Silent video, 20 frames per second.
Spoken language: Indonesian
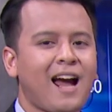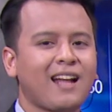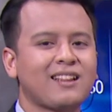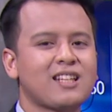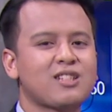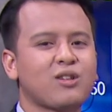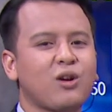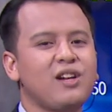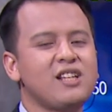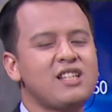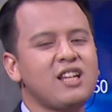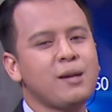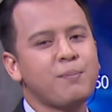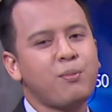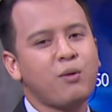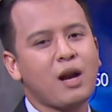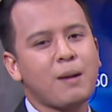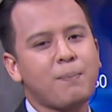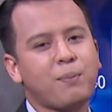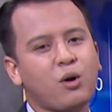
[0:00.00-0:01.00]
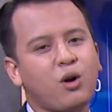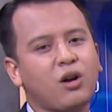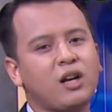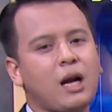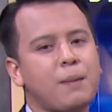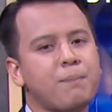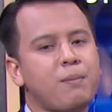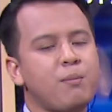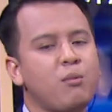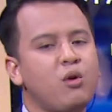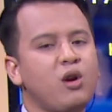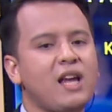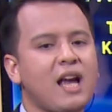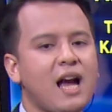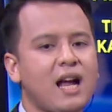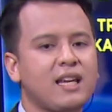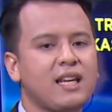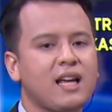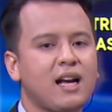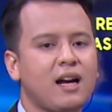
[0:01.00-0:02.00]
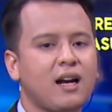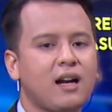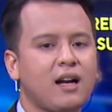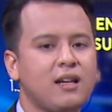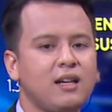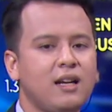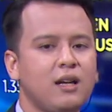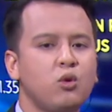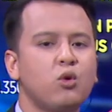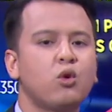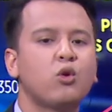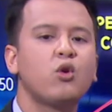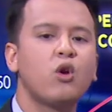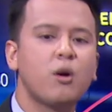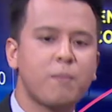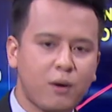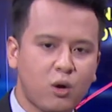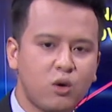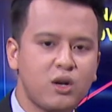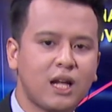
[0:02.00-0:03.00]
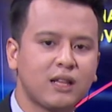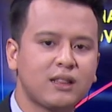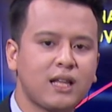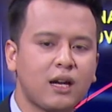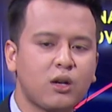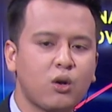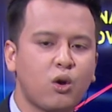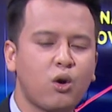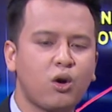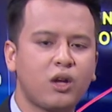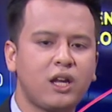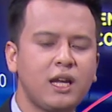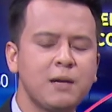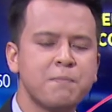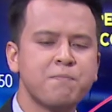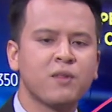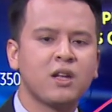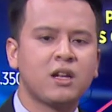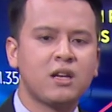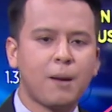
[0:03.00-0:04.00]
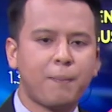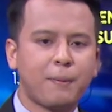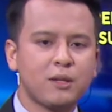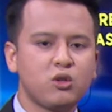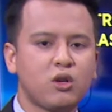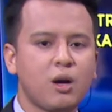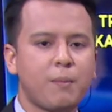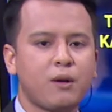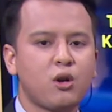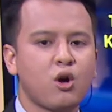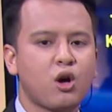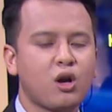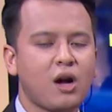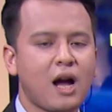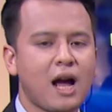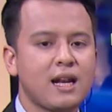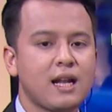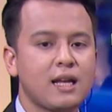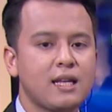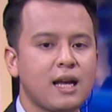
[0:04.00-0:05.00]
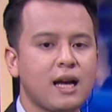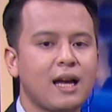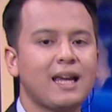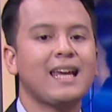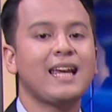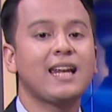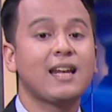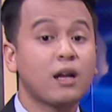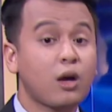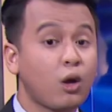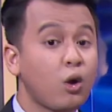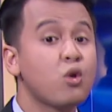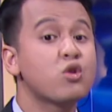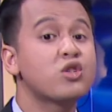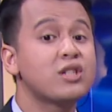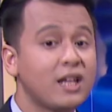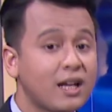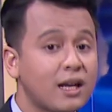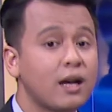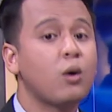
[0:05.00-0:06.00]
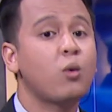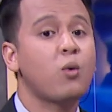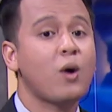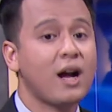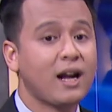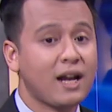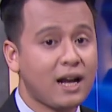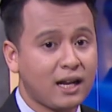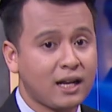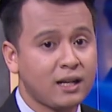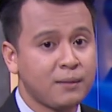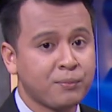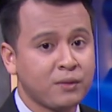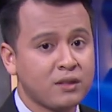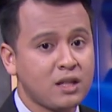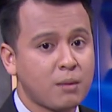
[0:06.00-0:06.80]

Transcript: Atas kondisi ini pula program pemulihan yang didukung penggunaan teknologi dapat juga mendorong adanya inklusi keuangan